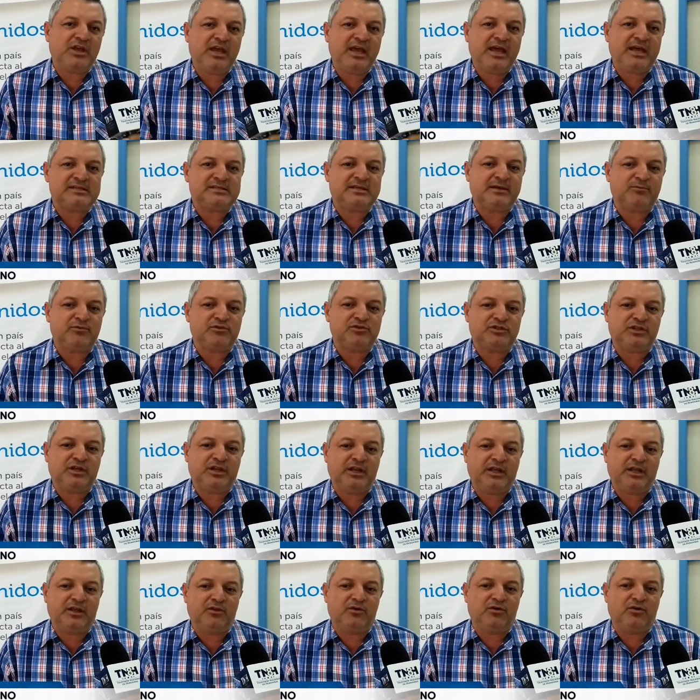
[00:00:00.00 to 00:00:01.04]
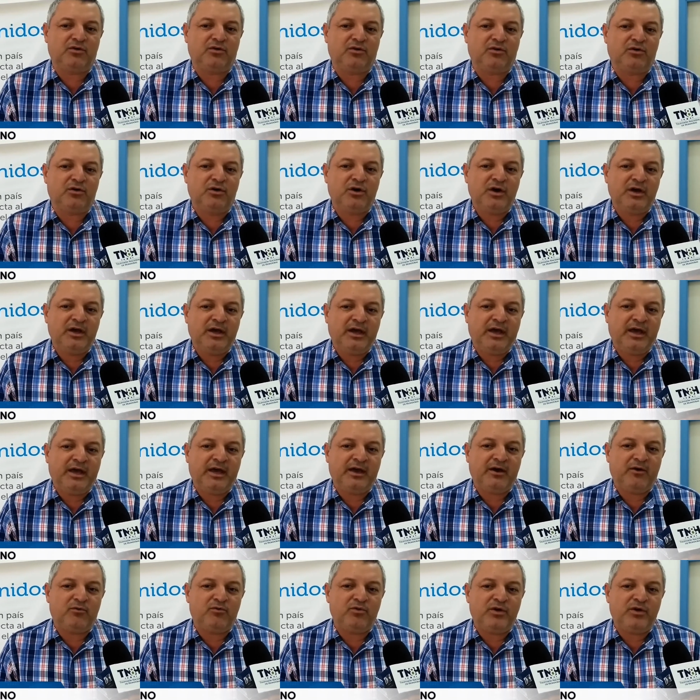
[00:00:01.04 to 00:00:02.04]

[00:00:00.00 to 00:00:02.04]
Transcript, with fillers: días hemos tenido eh,